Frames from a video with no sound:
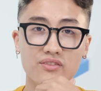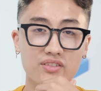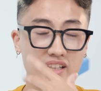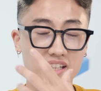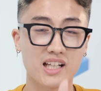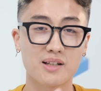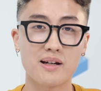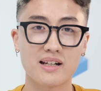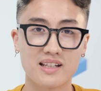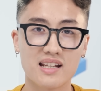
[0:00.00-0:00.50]
Vậy
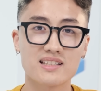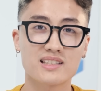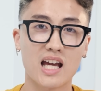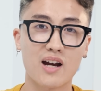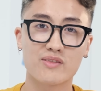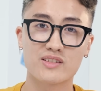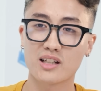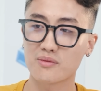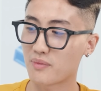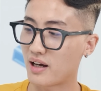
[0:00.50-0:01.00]
thì các bạn nghĩ
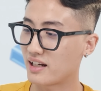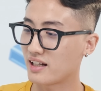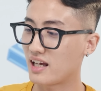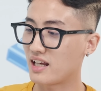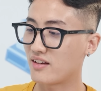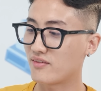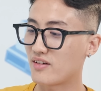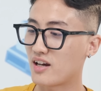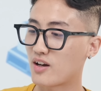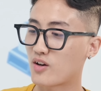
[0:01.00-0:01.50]
sao về chiếc máy
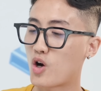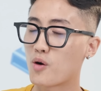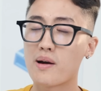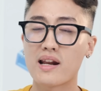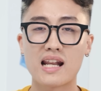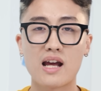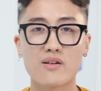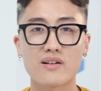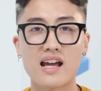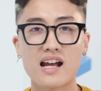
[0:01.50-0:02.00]
này và có
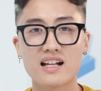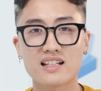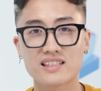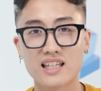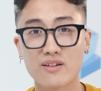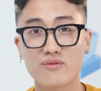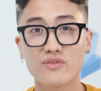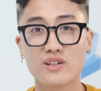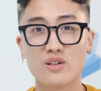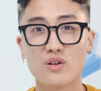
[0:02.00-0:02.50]
bạn nào đang
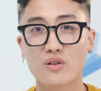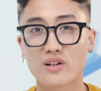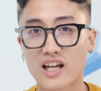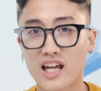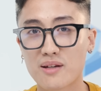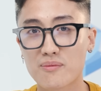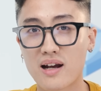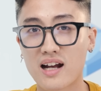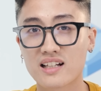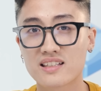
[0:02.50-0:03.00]
xem video
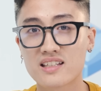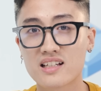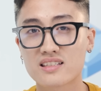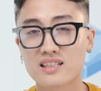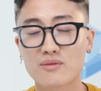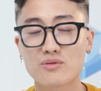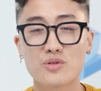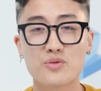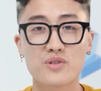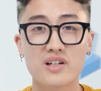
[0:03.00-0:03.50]
này bằng chiếc
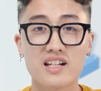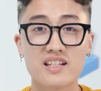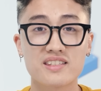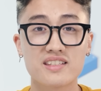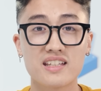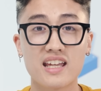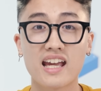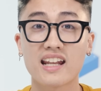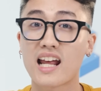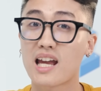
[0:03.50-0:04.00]
Samsung
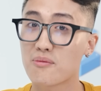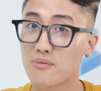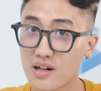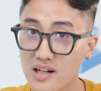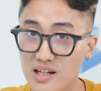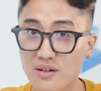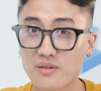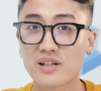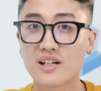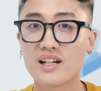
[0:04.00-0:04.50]
Galaxy
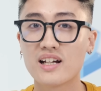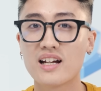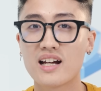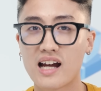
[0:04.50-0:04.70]
S20 không?